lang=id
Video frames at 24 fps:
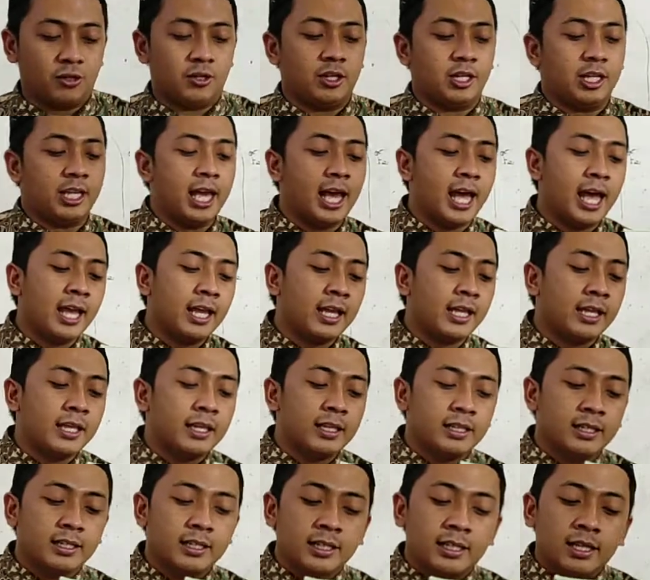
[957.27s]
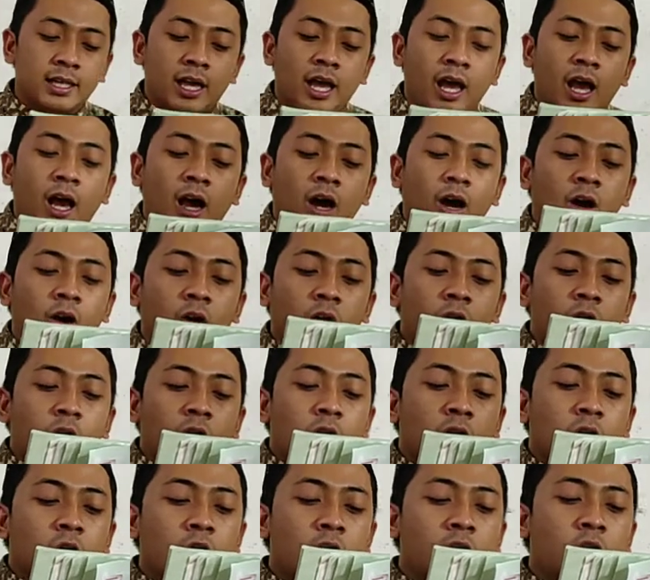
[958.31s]
ya.
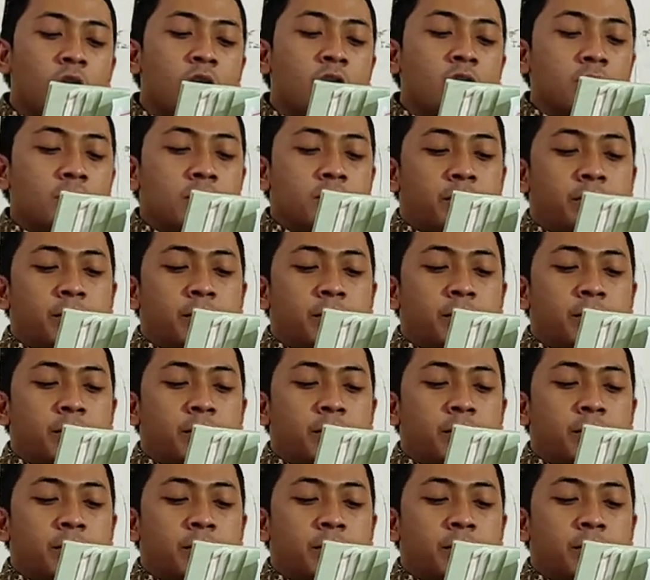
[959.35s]
Koko